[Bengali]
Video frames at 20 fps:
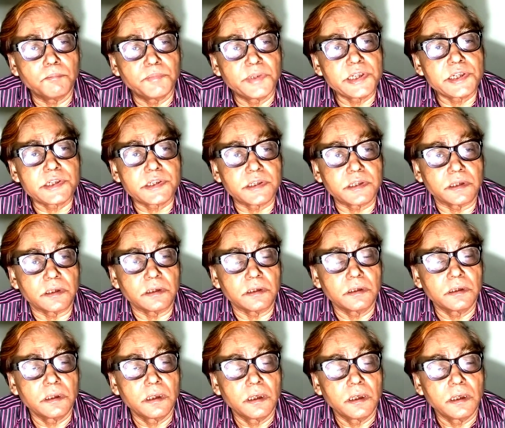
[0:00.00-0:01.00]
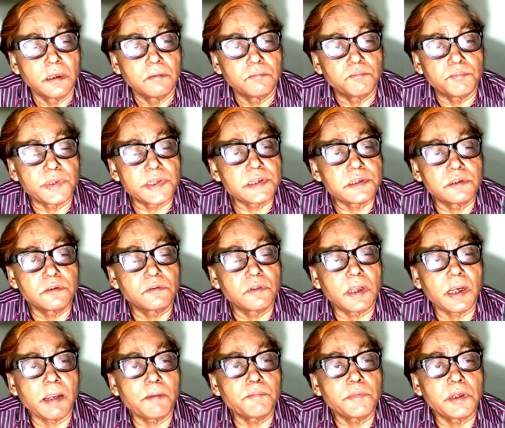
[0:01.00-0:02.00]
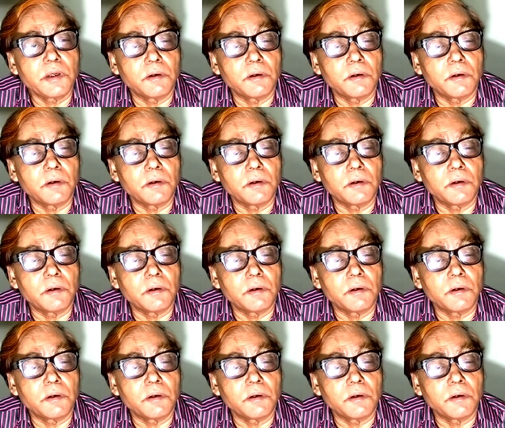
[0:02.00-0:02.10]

বৃষ্টি বৃষ্টি দ্বারা এমনি